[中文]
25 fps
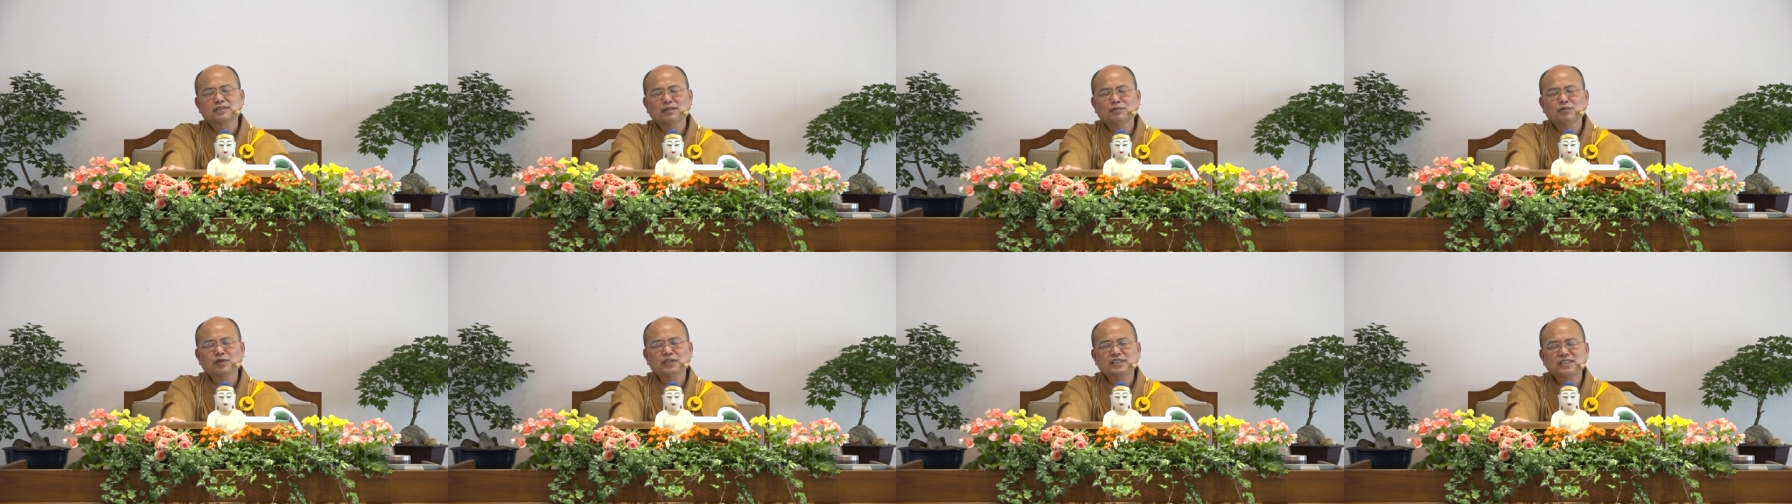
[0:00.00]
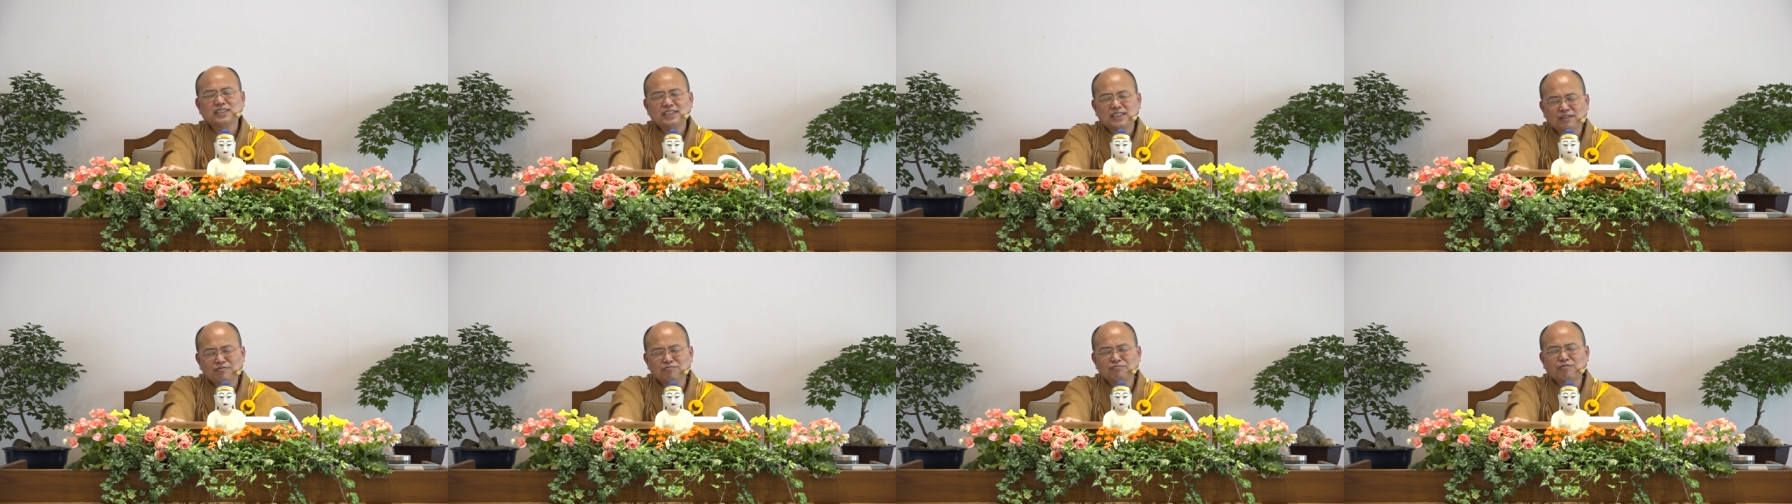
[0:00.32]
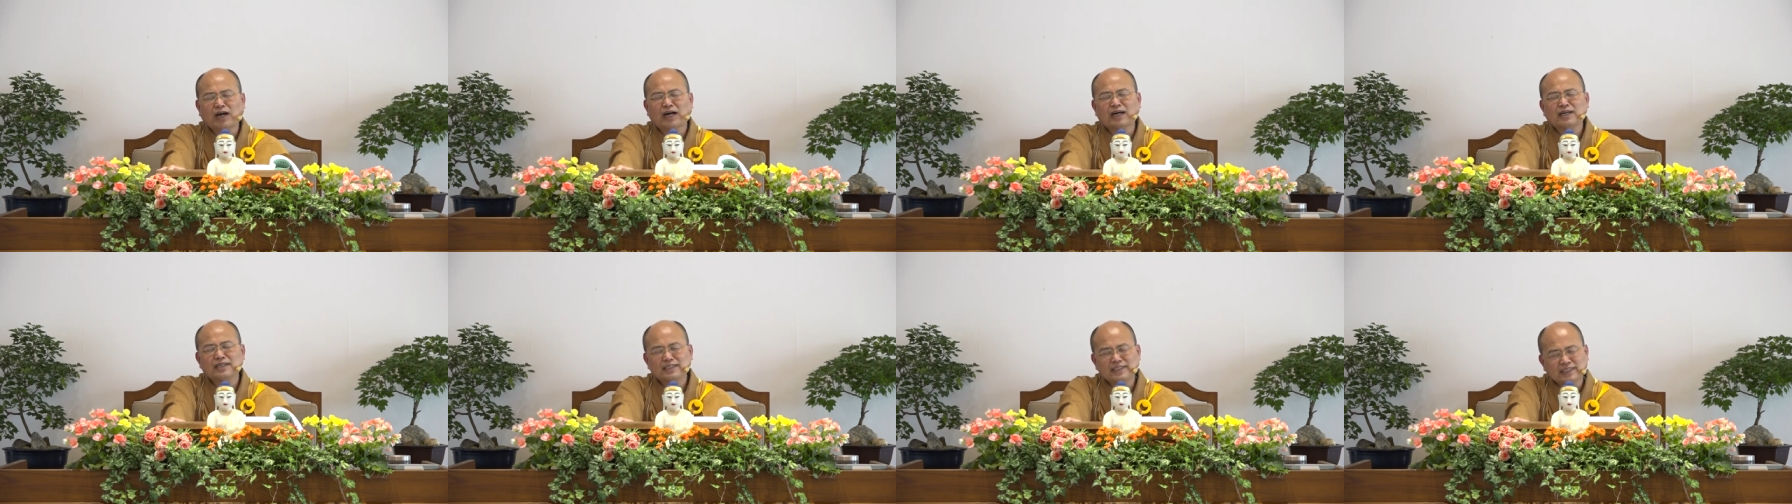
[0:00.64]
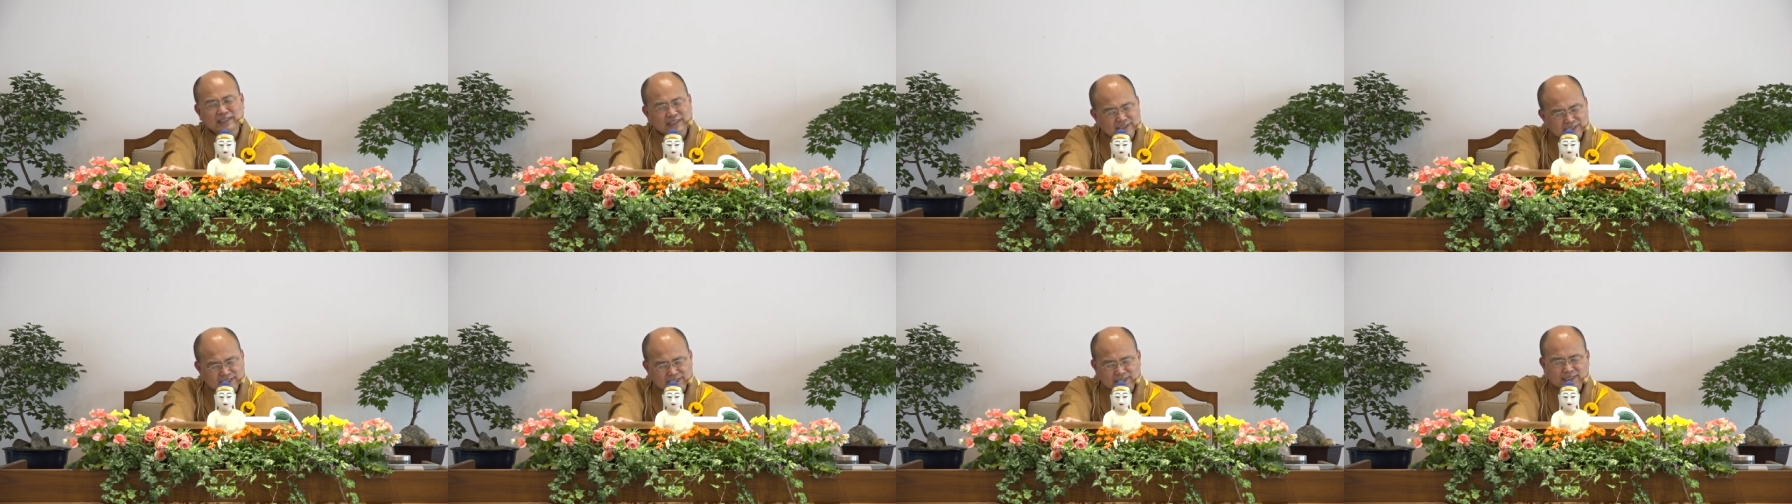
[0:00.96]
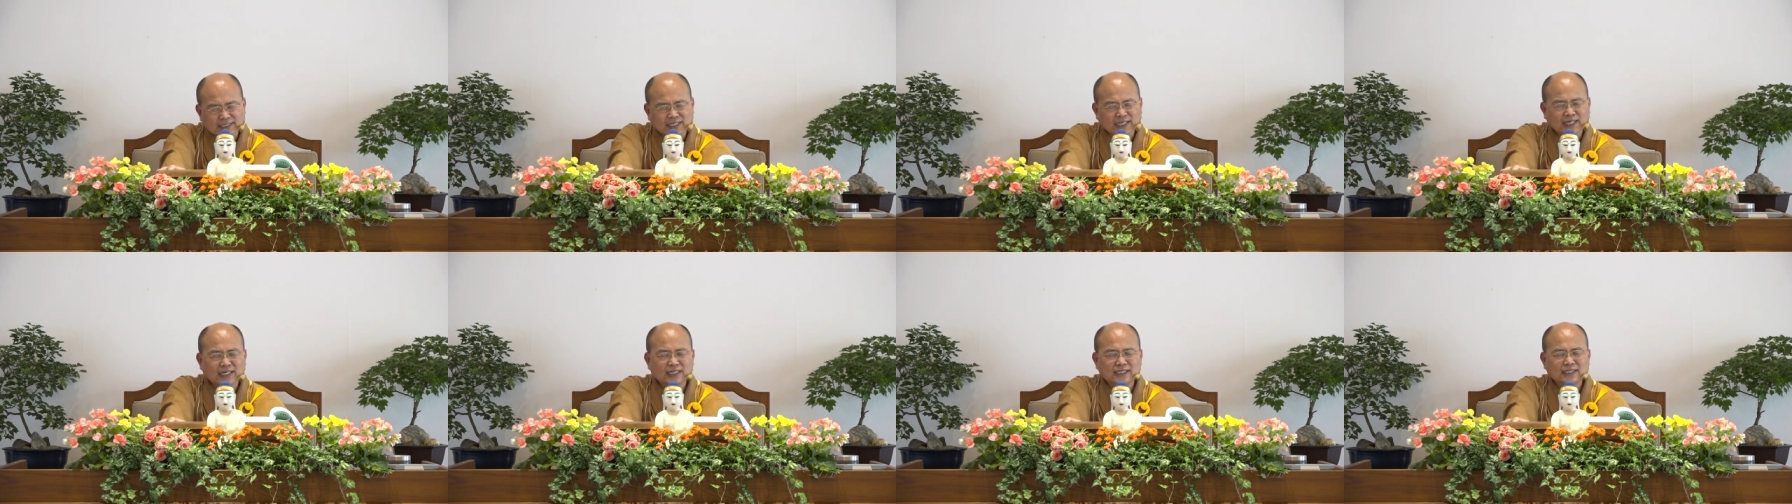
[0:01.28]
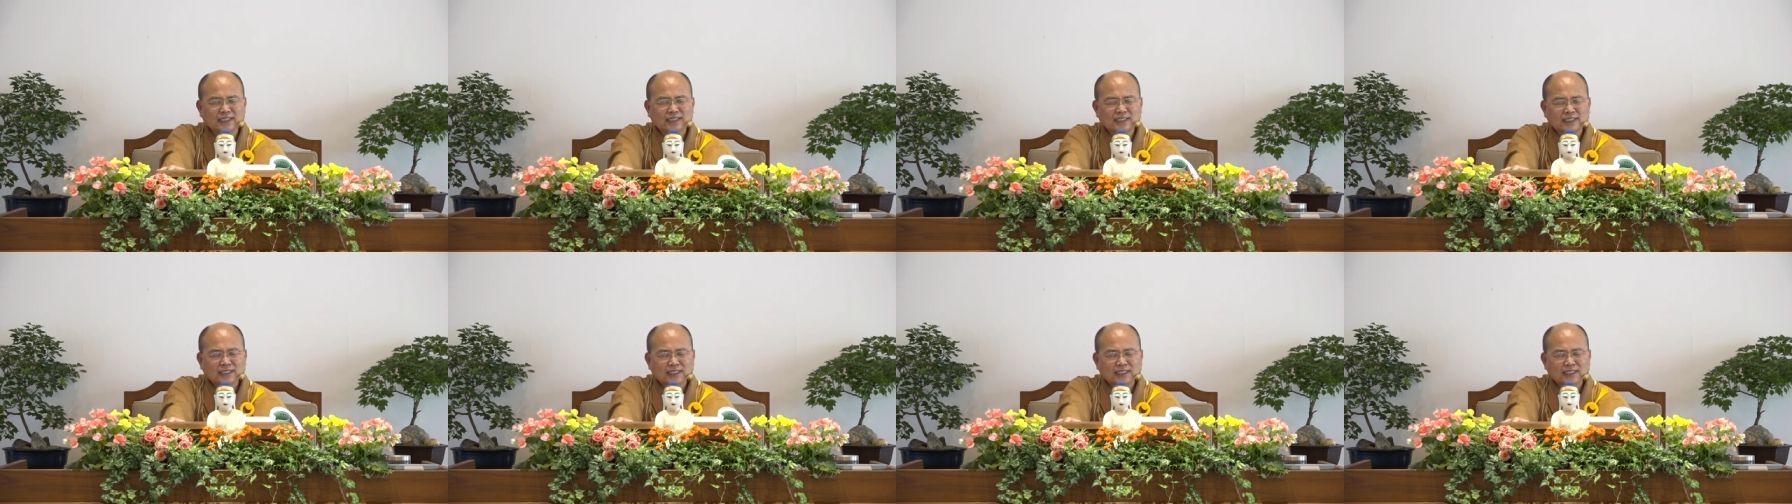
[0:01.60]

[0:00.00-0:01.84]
那么心法也是这样